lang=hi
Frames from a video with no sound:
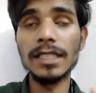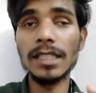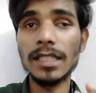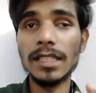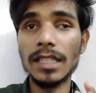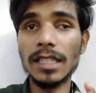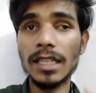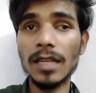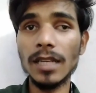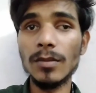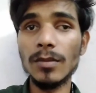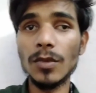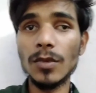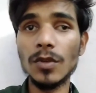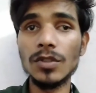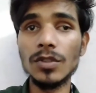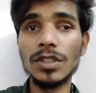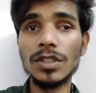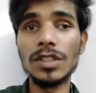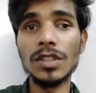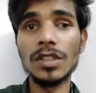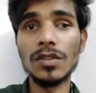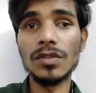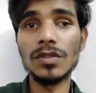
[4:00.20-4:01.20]
स्किल रहना
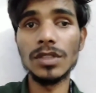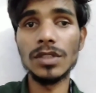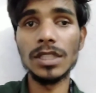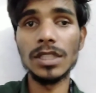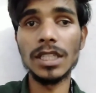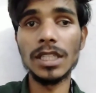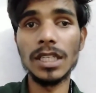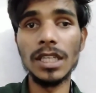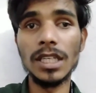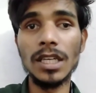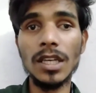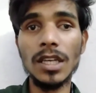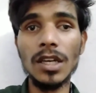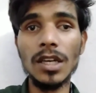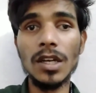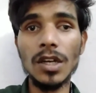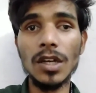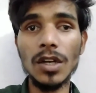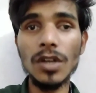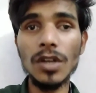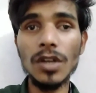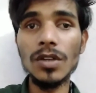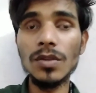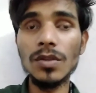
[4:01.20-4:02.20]
बहुत ही ज़रूरी है
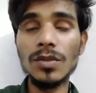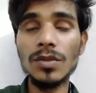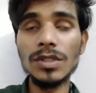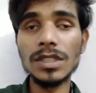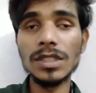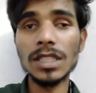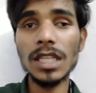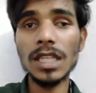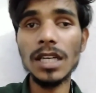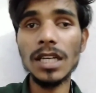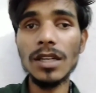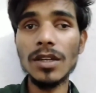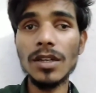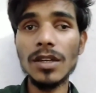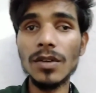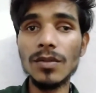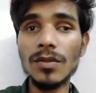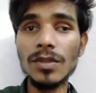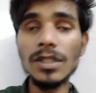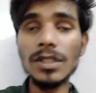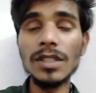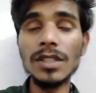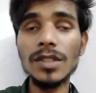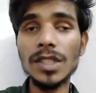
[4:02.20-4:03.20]
और इसका
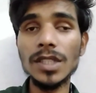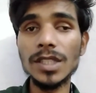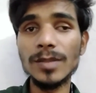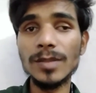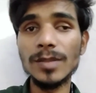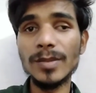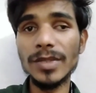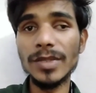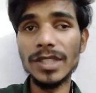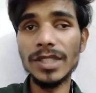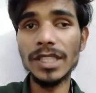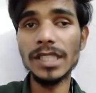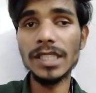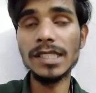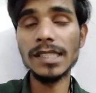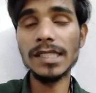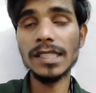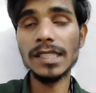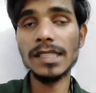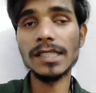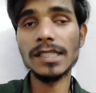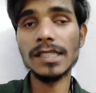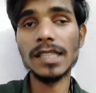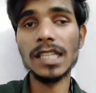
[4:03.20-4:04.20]
विथ
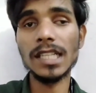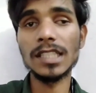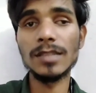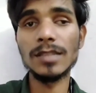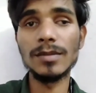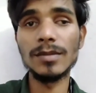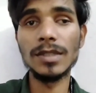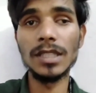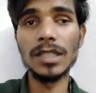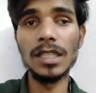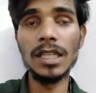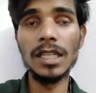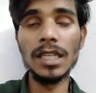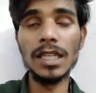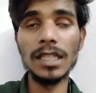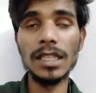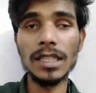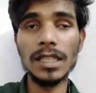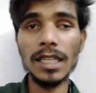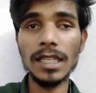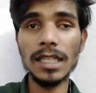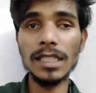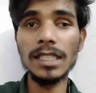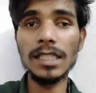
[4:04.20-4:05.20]
एक्सपीरियंस के साथ में
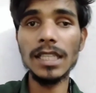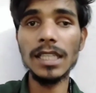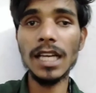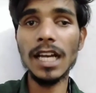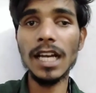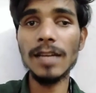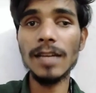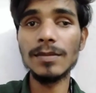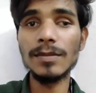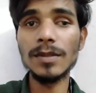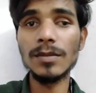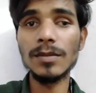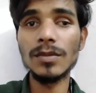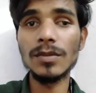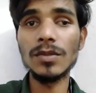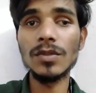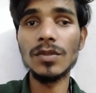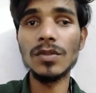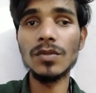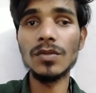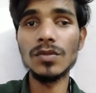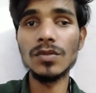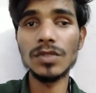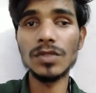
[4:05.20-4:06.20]
ताकि आप सभी
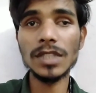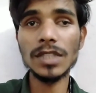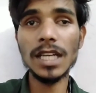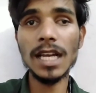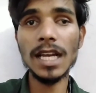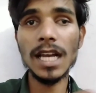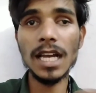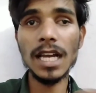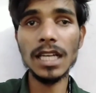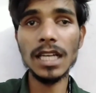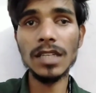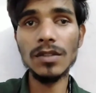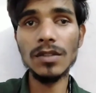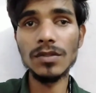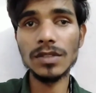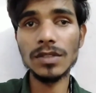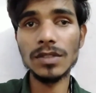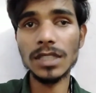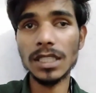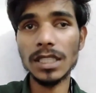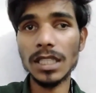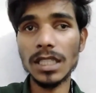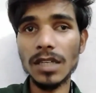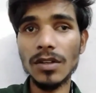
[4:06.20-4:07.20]
को उसका आगे
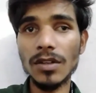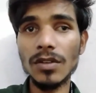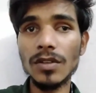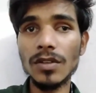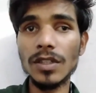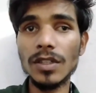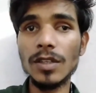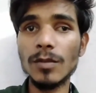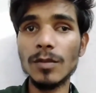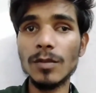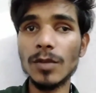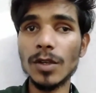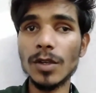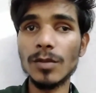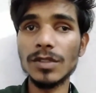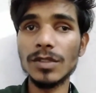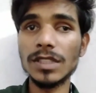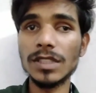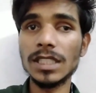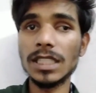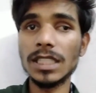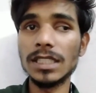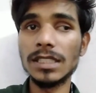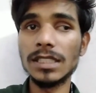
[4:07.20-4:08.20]
उसका क्या हो
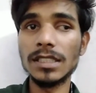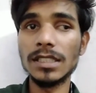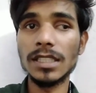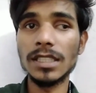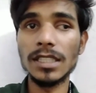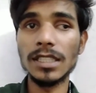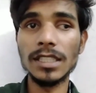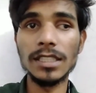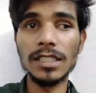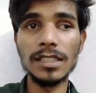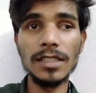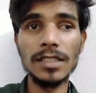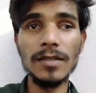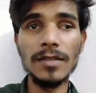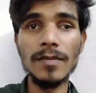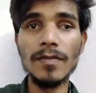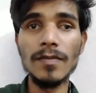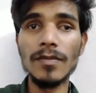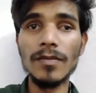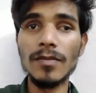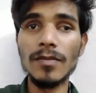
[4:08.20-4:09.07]
इन्फॉर्मेशन अच्छी तरीके से